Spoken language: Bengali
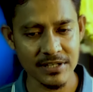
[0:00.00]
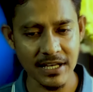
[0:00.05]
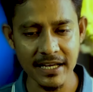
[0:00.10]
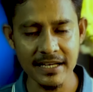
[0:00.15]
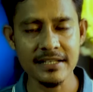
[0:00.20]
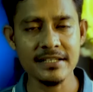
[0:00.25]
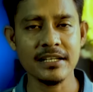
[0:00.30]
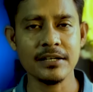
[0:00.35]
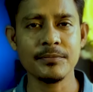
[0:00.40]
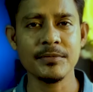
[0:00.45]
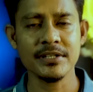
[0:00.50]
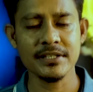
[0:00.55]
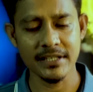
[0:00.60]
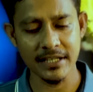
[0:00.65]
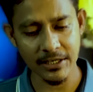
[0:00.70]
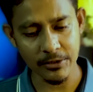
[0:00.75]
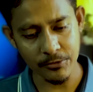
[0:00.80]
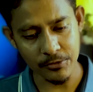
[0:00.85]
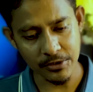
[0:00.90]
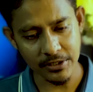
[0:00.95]
সাইজের মাছ
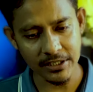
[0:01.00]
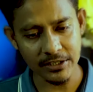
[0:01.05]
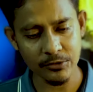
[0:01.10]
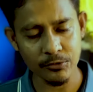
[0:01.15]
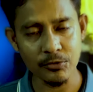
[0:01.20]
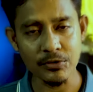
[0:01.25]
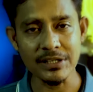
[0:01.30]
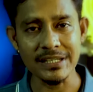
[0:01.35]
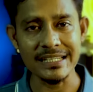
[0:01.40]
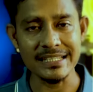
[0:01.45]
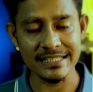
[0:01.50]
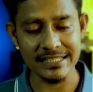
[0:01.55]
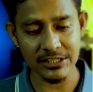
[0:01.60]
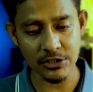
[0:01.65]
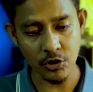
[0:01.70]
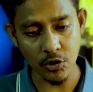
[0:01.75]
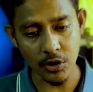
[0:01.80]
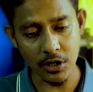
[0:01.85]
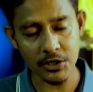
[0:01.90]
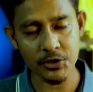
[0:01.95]
এগুলো কিন্তু নিচে
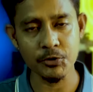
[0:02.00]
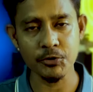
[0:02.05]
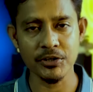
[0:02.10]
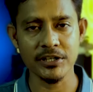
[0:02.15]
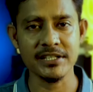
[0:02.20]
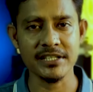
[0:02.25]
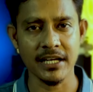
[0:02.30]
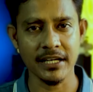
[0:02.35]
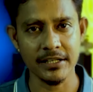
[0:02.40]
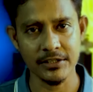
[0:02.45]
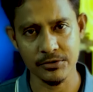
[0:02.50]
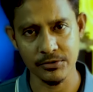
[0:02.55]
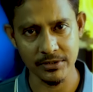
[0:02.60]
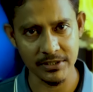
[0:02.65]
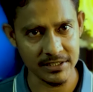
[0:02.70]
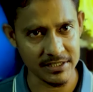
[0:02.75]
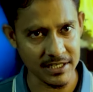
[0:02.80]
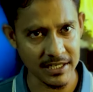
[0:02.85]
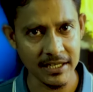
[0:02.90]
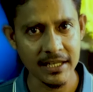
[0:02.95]
সরাসরি চারে
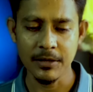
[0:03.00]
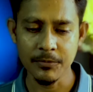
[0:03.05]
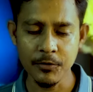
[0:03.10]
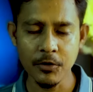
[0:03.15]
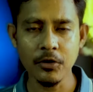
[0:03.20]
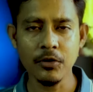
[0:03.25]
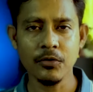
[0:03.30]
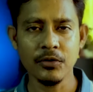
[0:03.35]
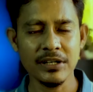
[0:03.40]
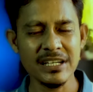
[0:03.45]
চলে যায় এবং